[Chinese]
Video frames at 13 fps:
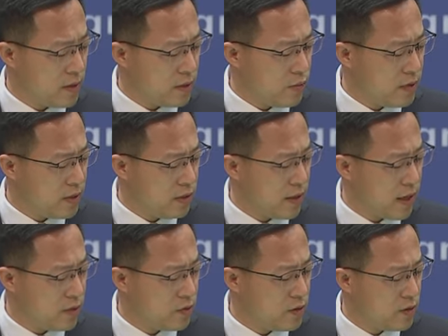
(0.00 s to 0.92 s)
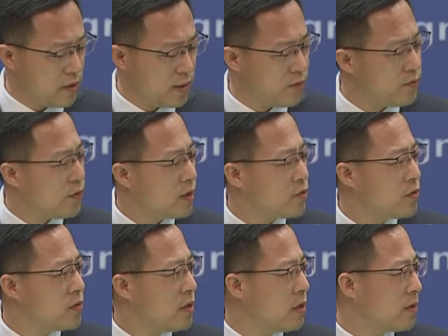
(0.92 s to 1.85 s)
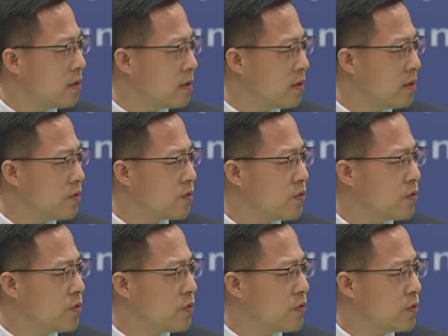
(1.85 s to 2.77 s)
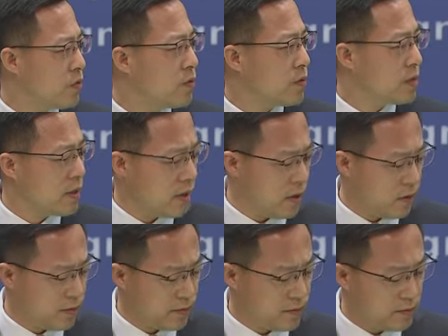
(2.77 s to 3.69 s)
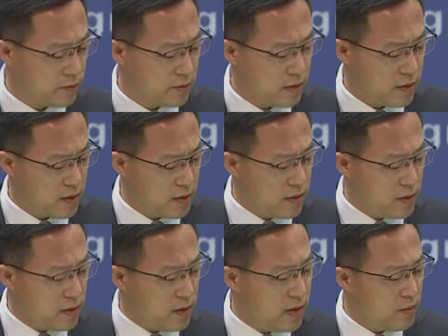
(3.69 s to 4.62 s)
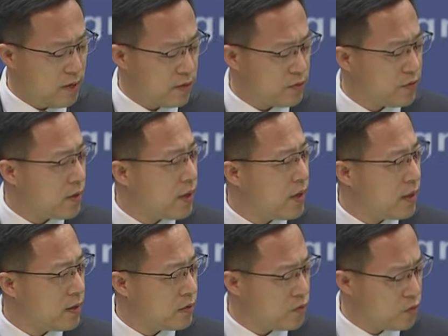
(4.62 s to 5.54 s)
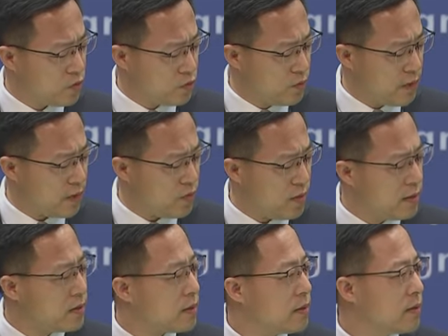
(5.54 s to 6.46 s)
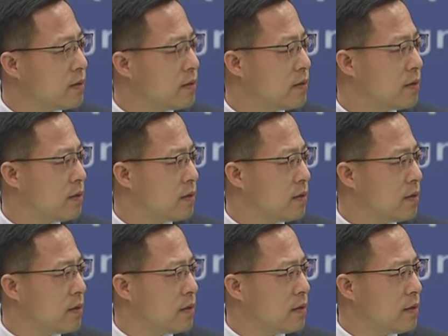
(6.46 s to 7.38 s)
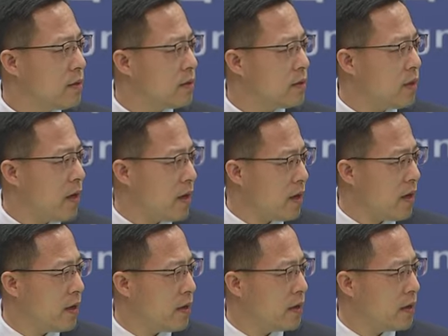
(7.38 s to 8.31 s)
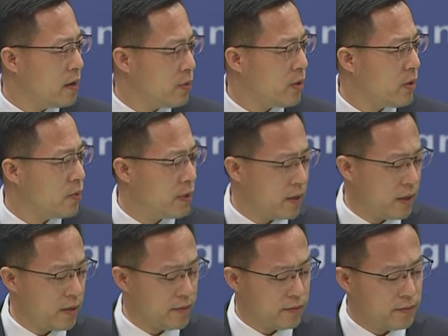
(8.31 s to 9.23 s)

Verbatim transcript: 不向台独势力发出任何错误信号，以免损害中美关系和台海和平稳定。